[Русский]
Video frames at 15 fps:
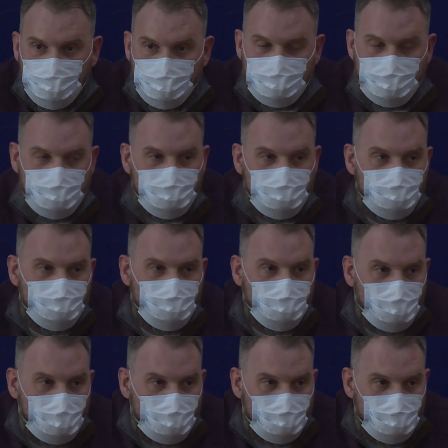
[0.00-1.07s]
Пациент
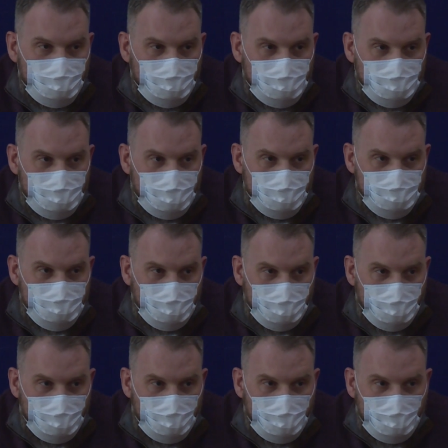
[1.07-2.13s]
индивидуален, каждый.
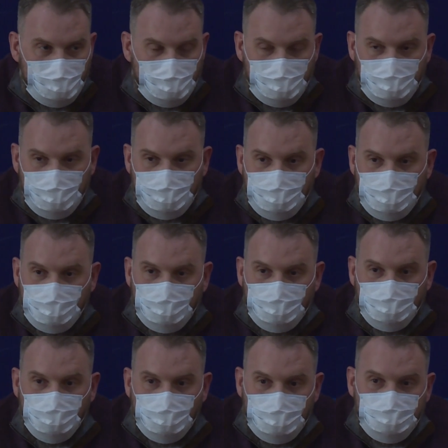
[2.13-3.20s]

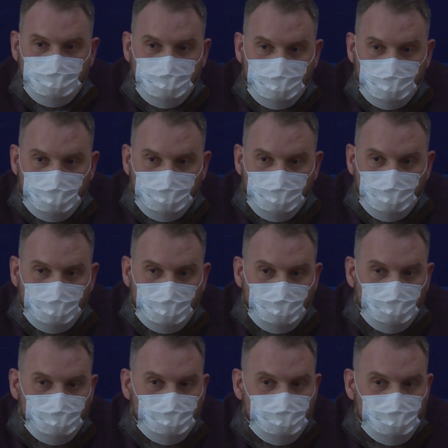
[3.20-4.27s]
Да, у каждого новая
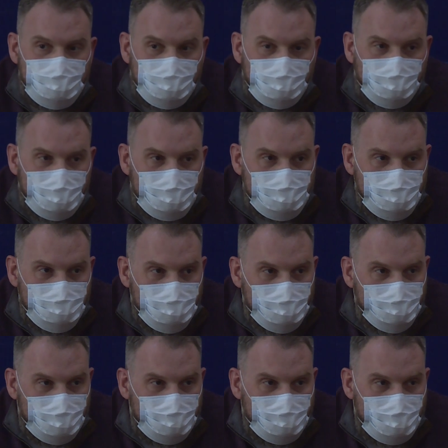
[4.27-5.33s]
коронавирусная инфекция
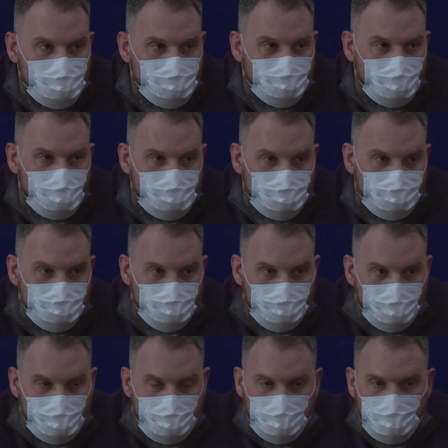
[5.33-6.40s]
может проявляться по-разному.
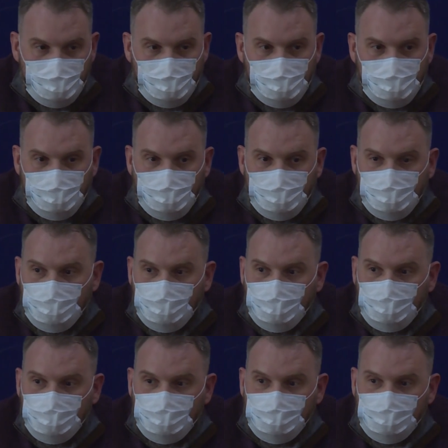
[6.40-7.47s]

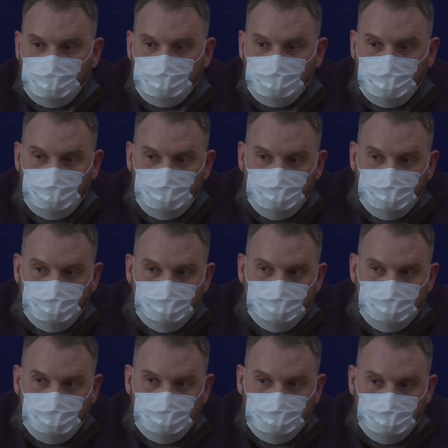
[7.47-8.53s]
И иногда
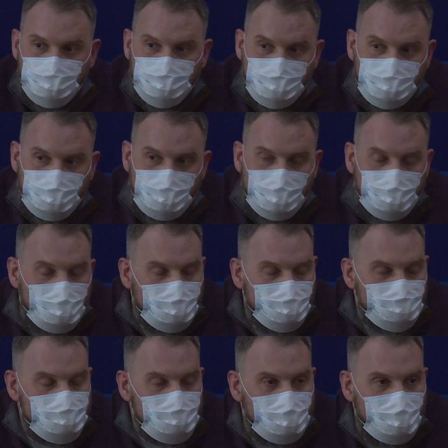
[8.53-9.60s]
ну, да,
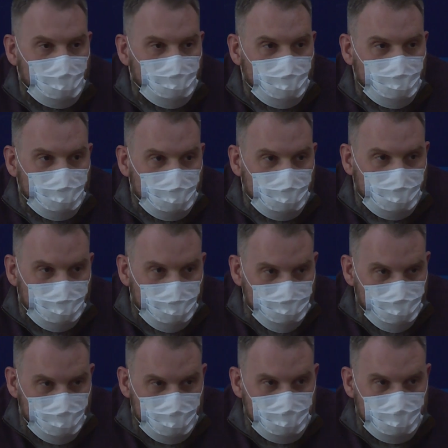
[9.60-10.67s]
какие-то возникали моменты,
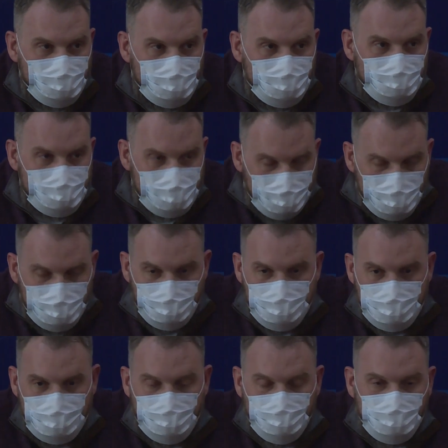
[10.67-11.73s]
мы советы,
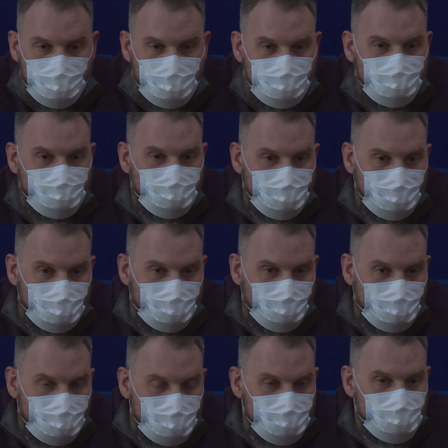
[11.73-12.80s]
советовали с нами, да,
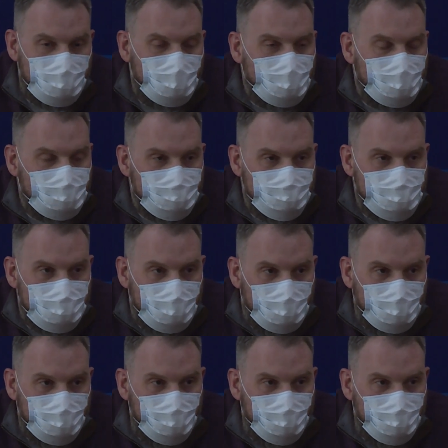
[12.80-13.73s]
а, к наши коллеги на местах.